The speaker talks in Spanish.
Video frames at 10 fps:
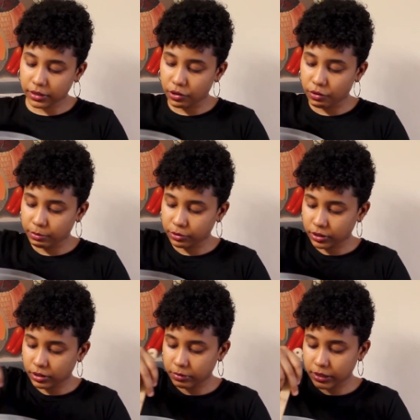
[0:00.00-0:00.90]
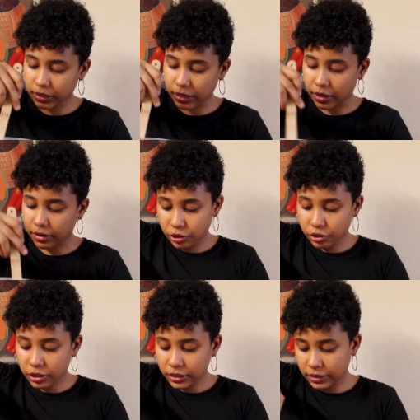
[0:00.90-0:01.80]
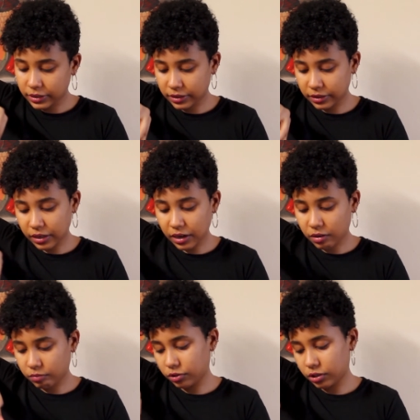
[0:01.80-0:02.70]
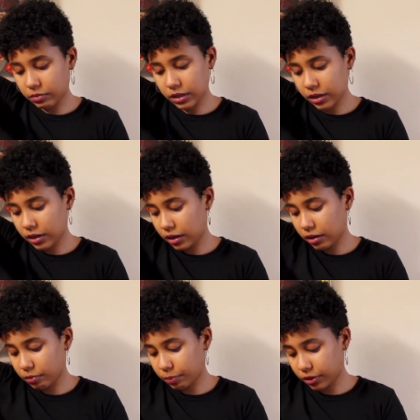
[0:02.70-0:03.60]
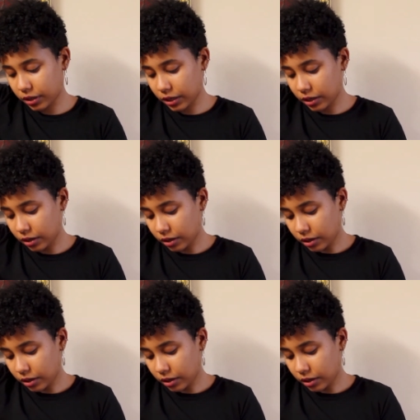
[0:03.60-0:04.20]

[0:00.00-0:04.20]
lo vamos a mezclar yo creo que sí necesitaría como un chima de líquido porque